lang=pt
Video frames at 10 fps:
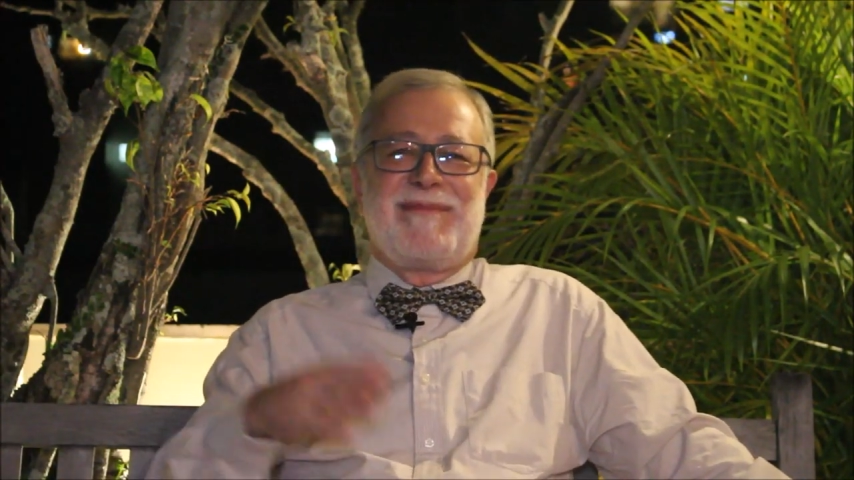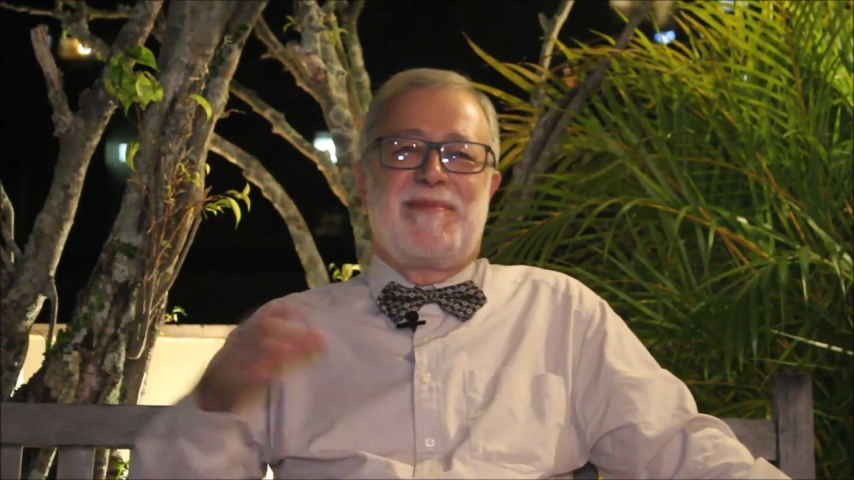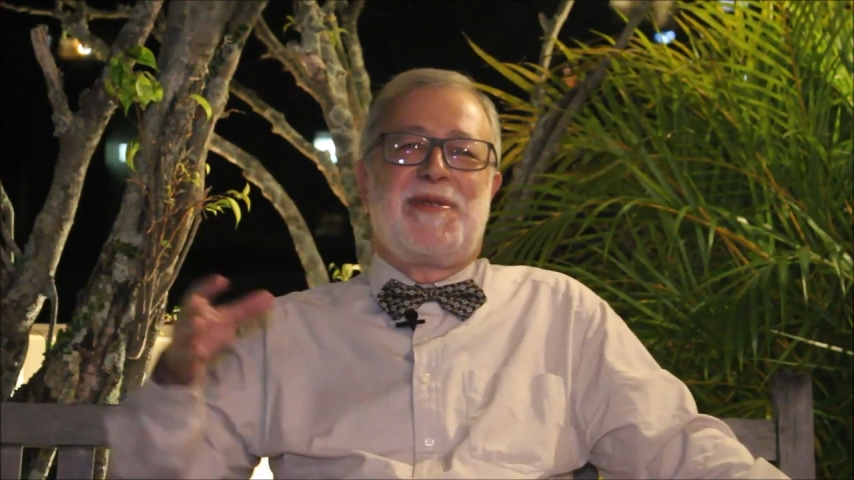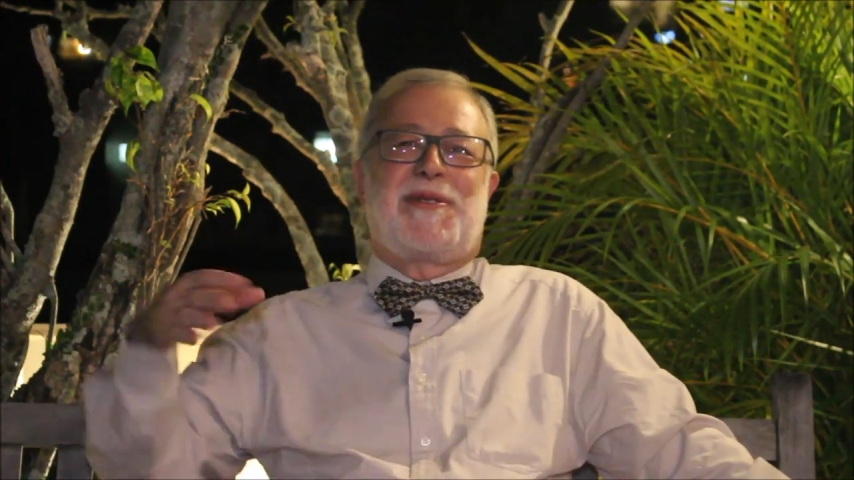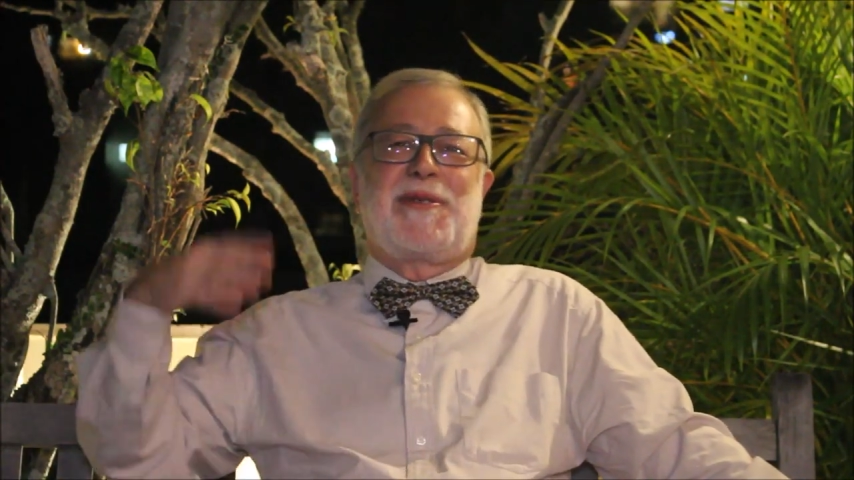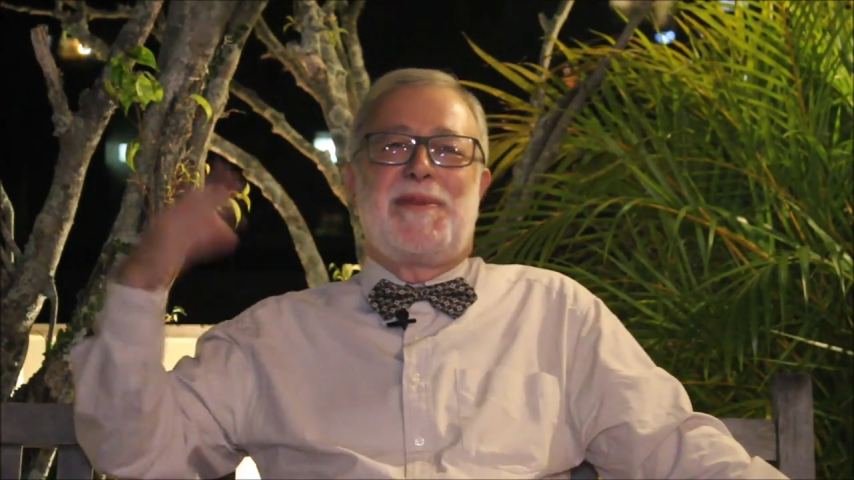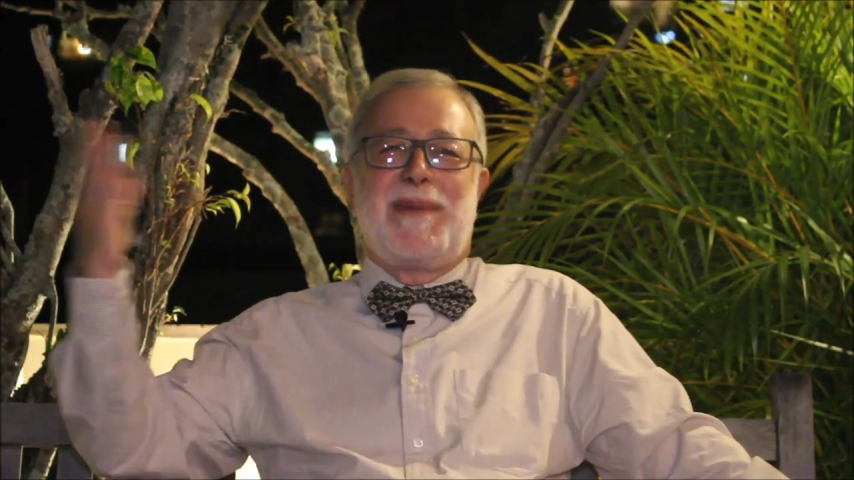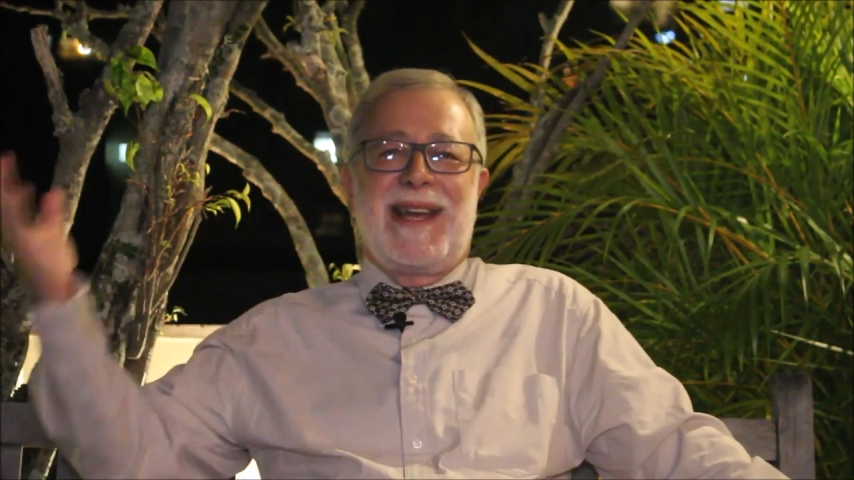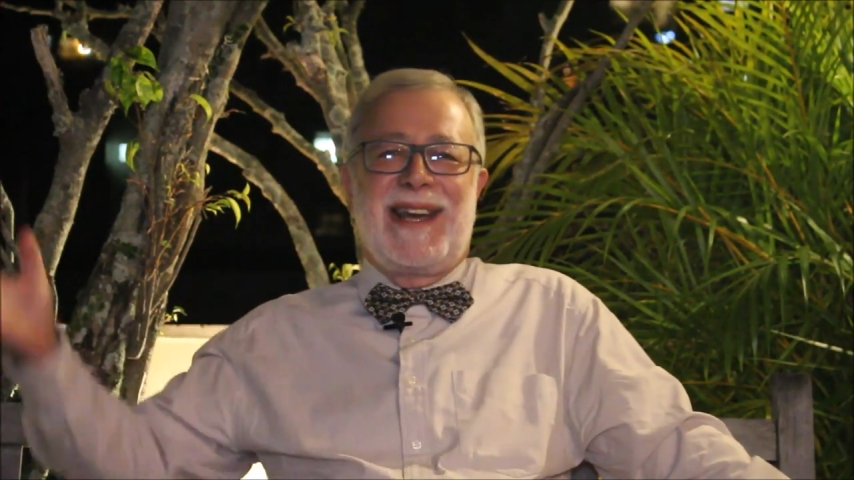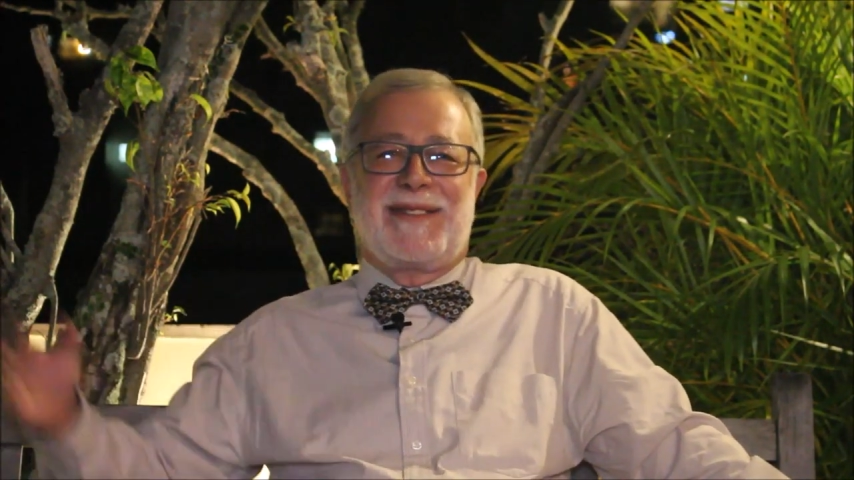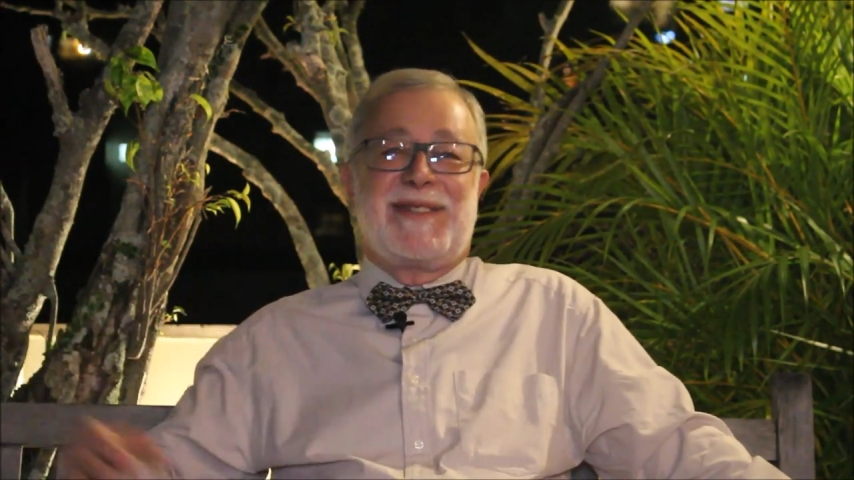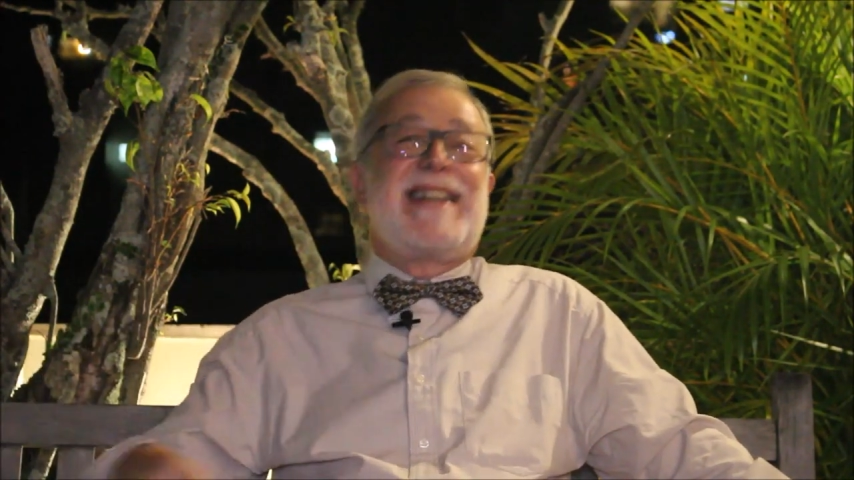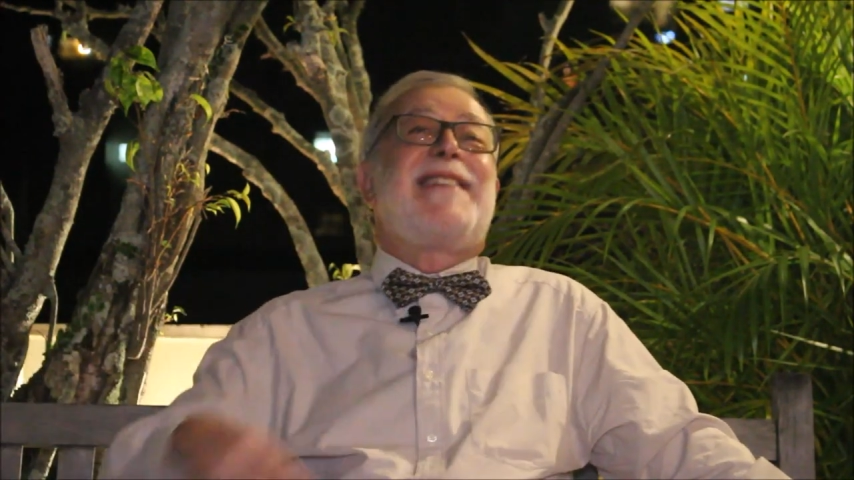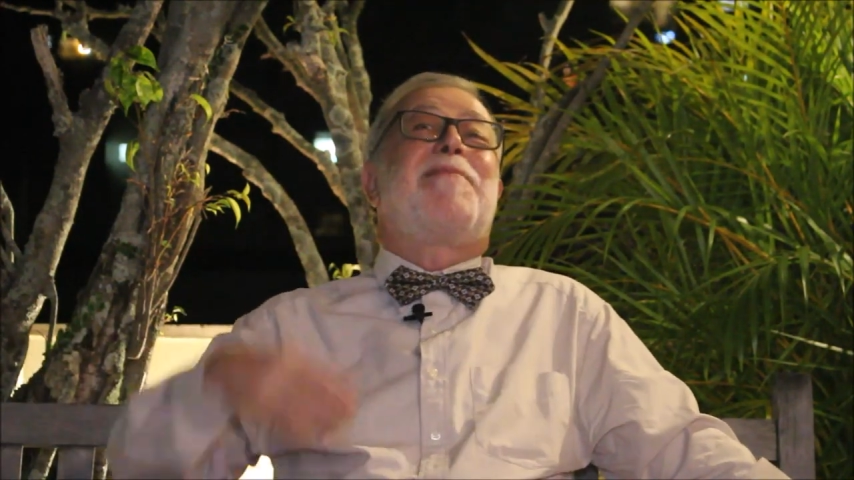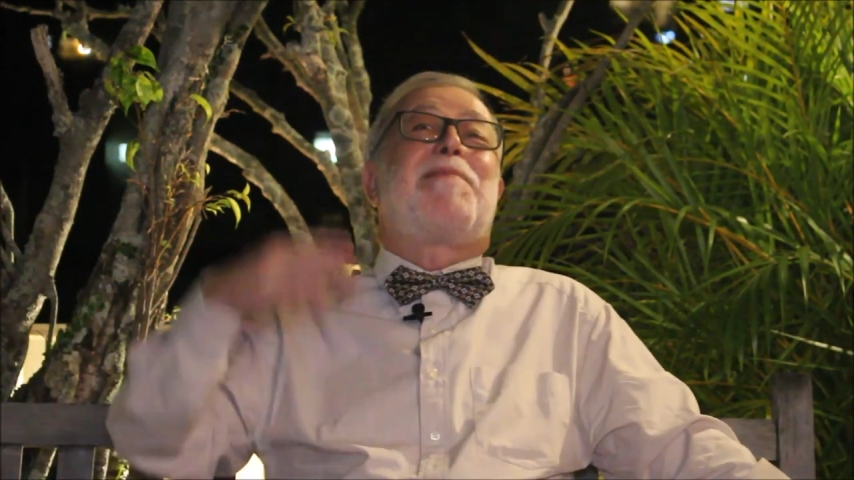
muito menos, nem o